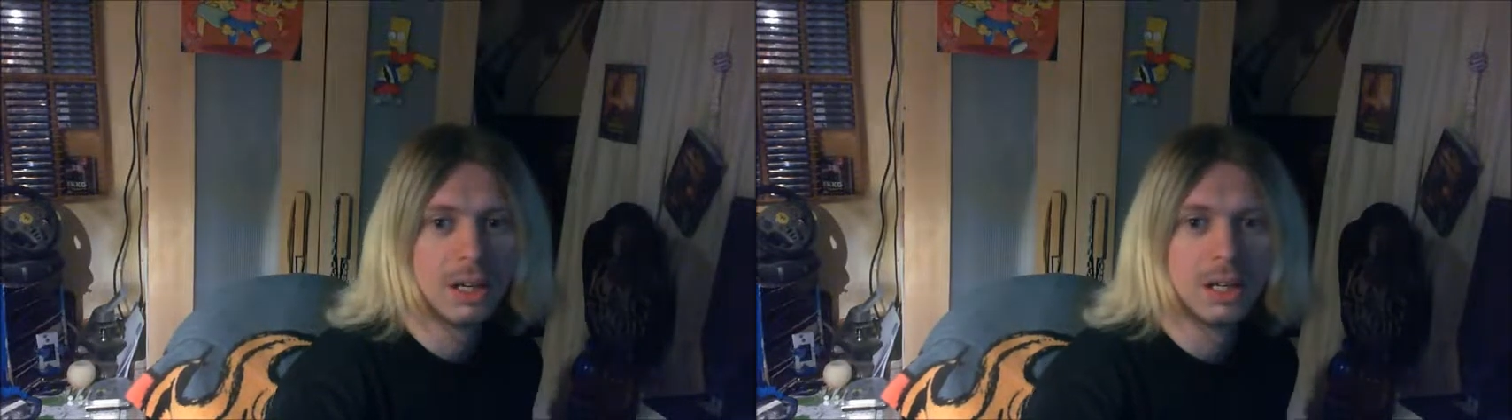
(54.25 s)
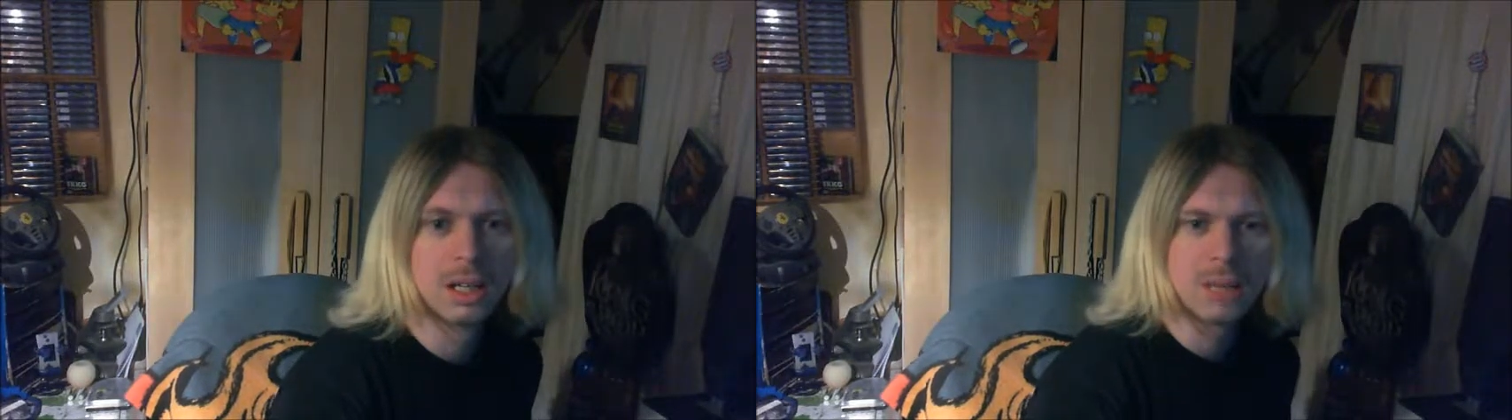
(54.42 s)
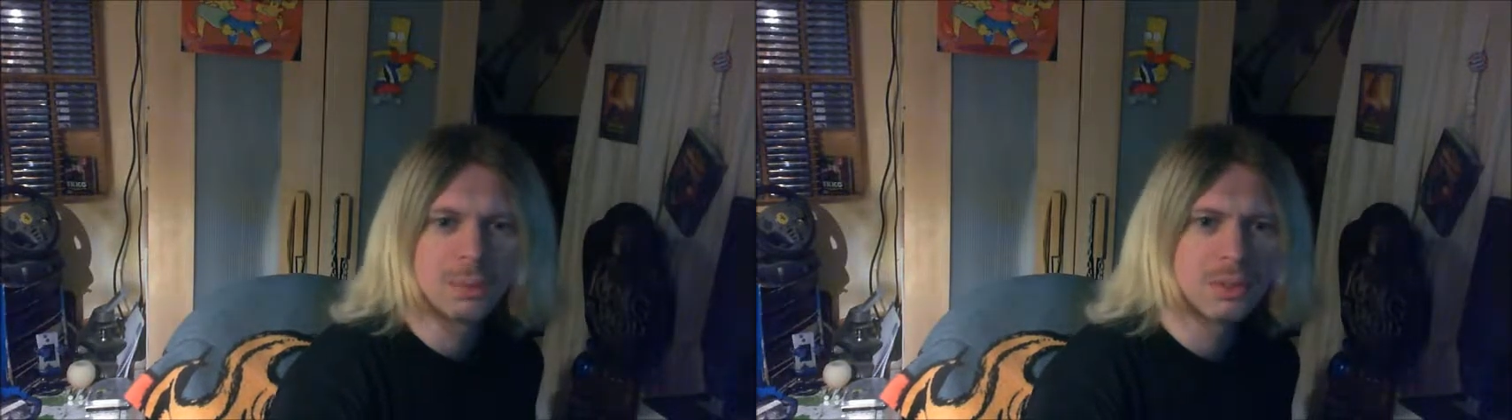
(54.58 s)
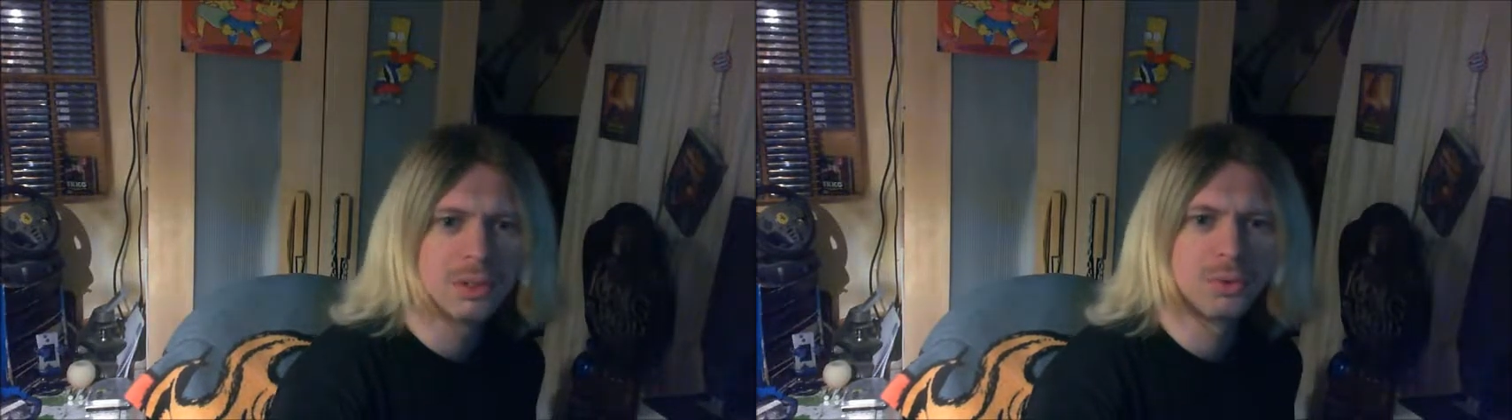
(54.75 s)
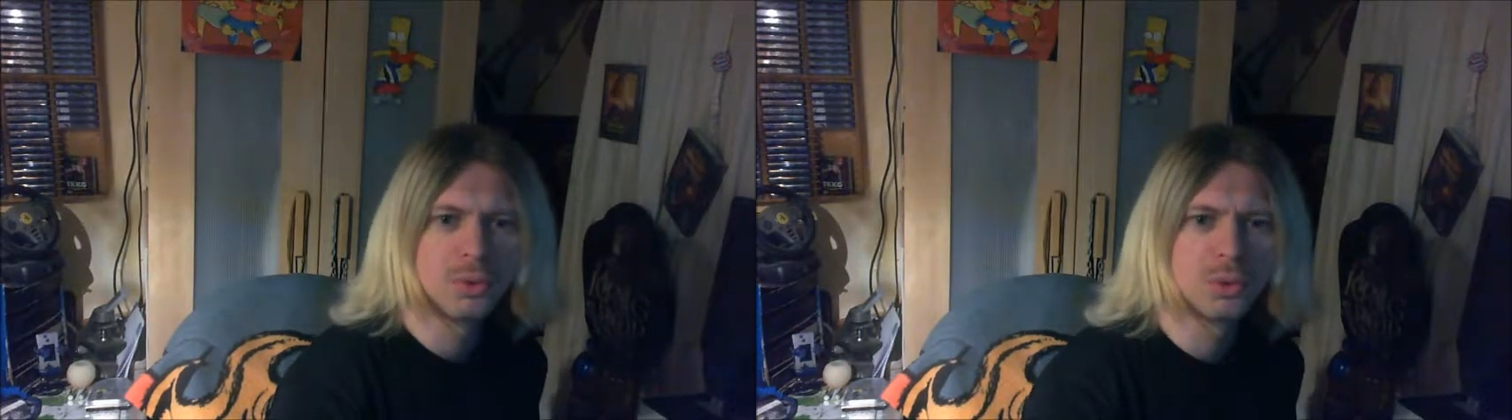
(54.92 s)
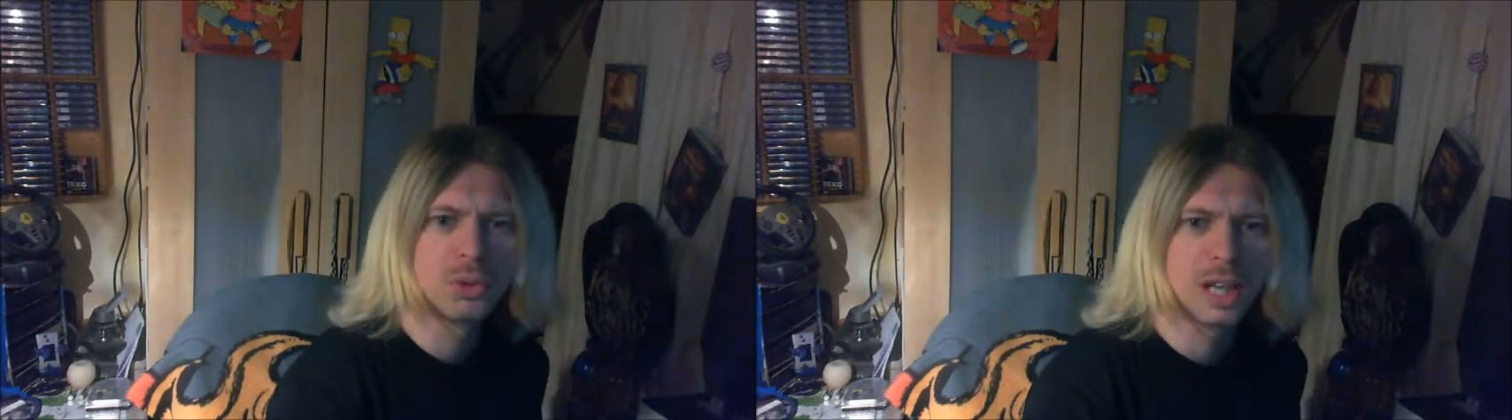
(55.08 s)
äh, gibt es jetzt
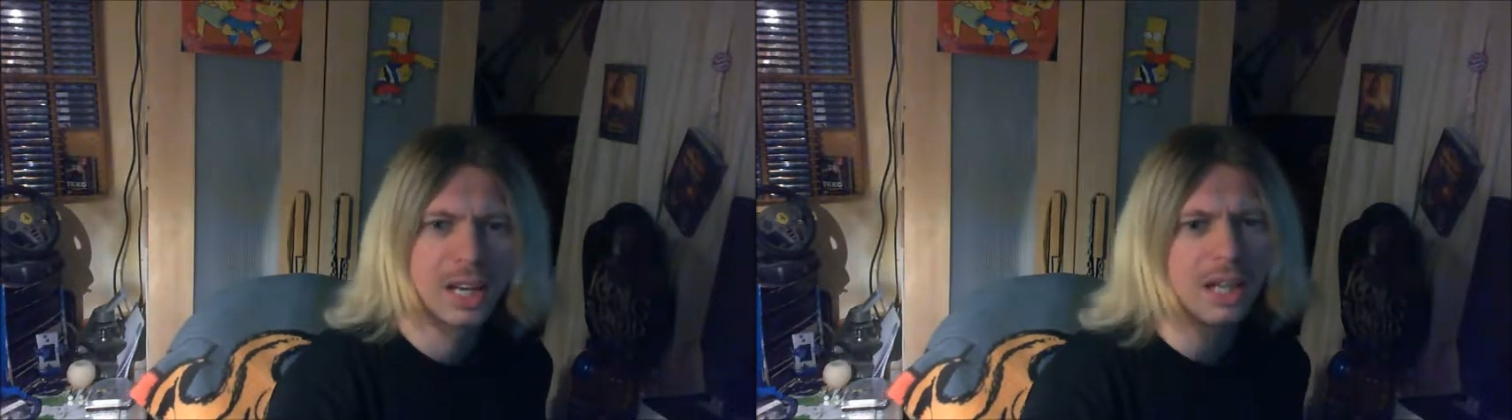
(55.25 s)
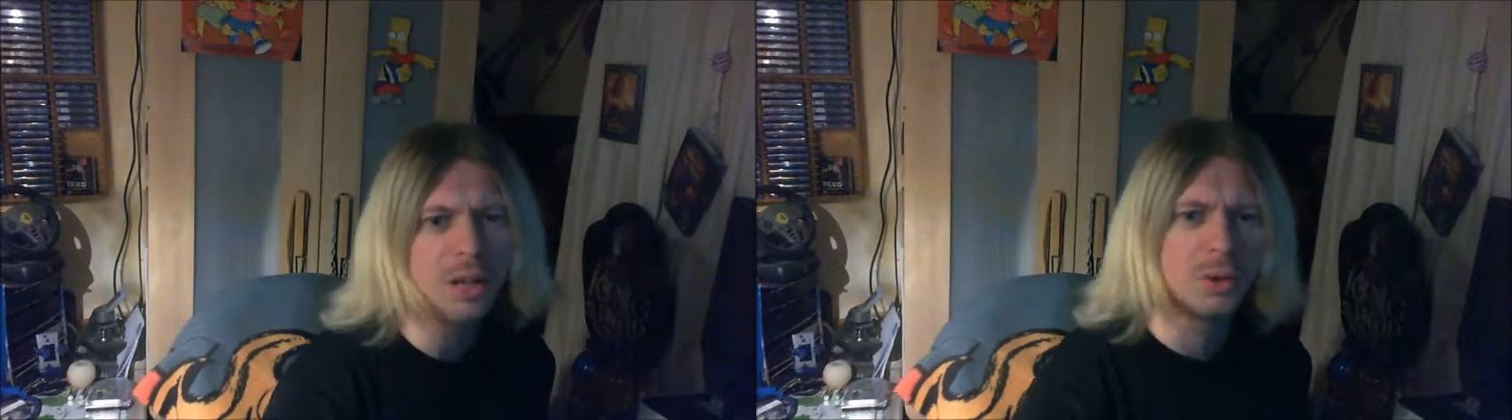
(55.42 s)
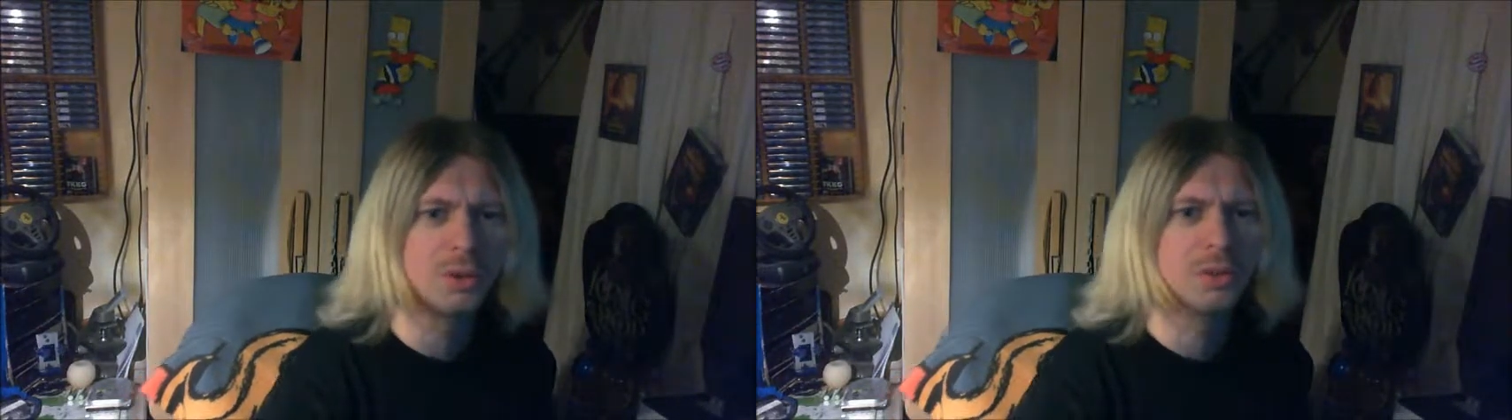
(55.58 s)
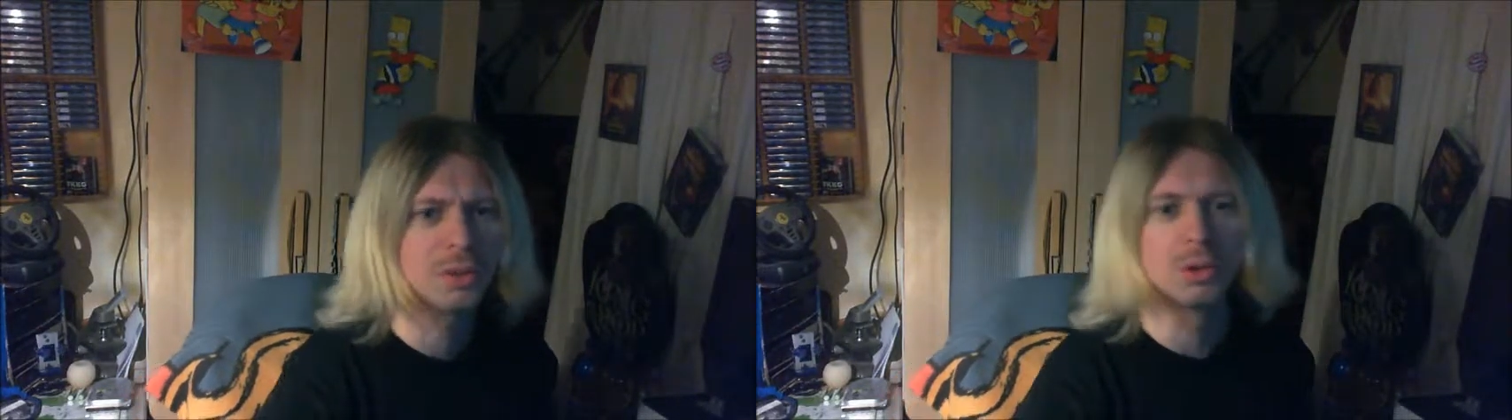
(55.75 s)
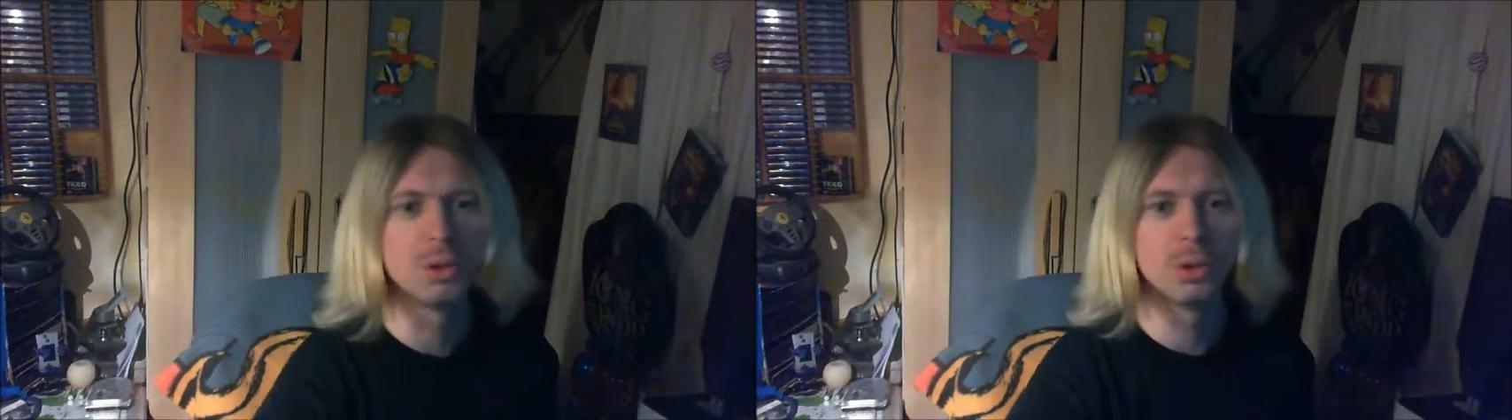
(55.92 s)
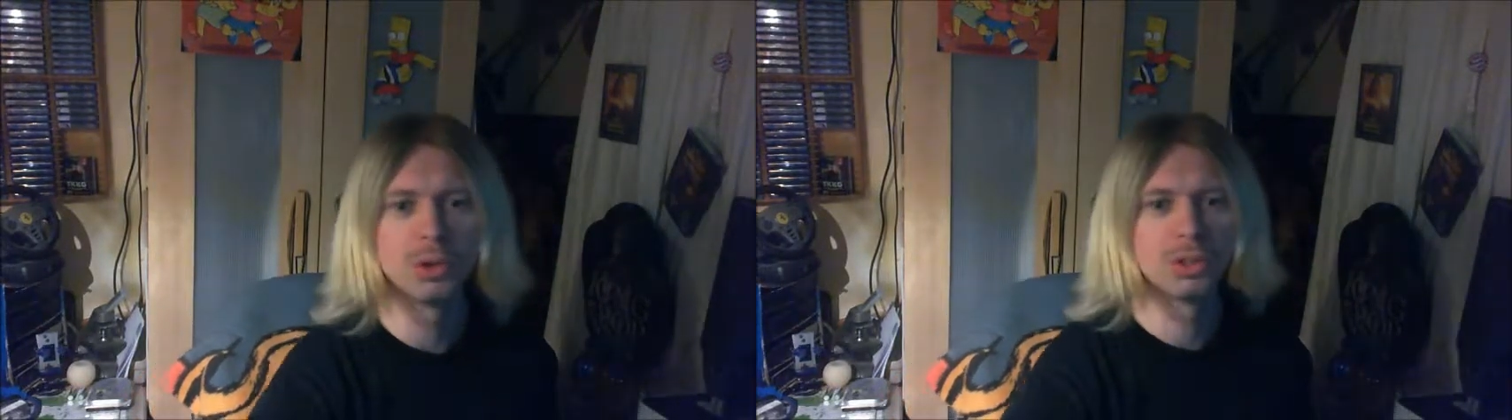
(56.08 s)
wohl
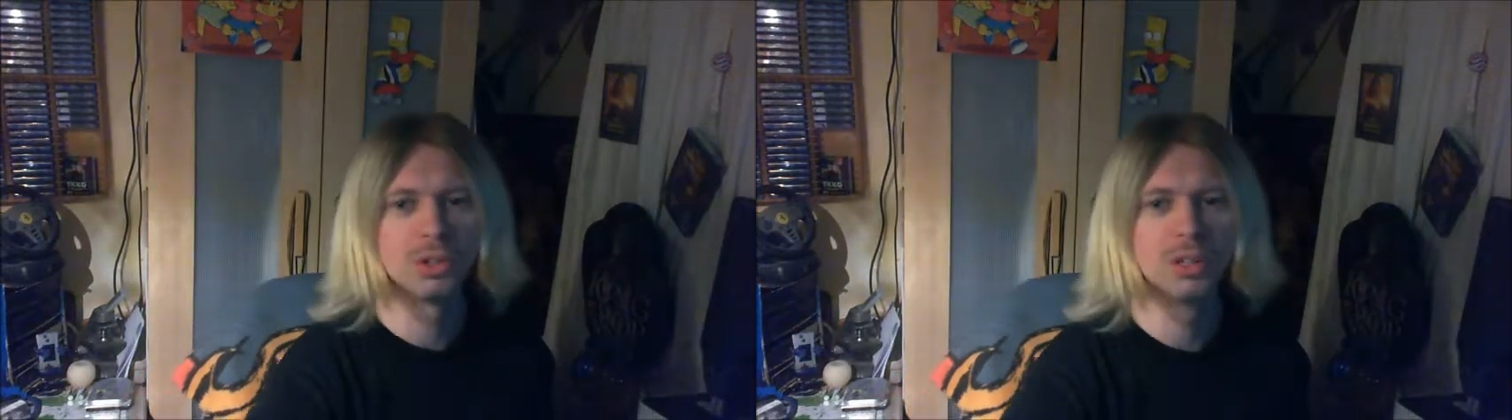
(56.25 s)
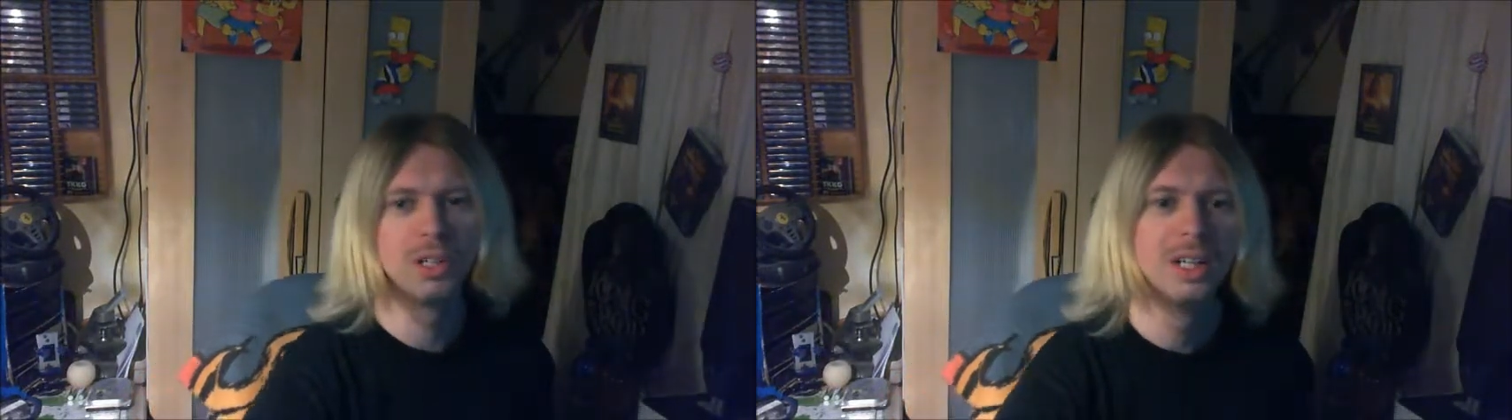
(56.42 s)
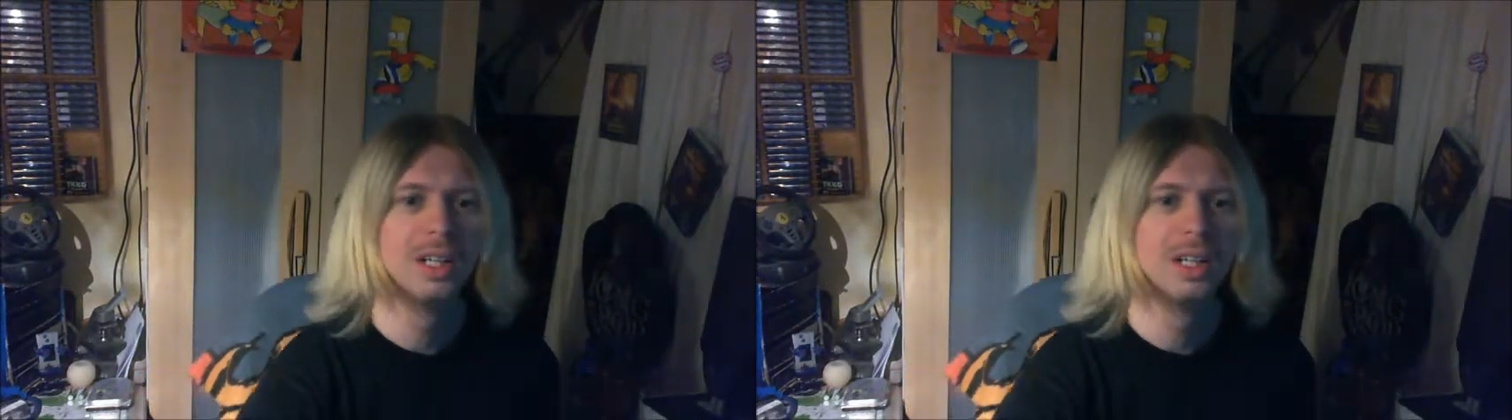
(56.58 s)
Trennungsgerüchte.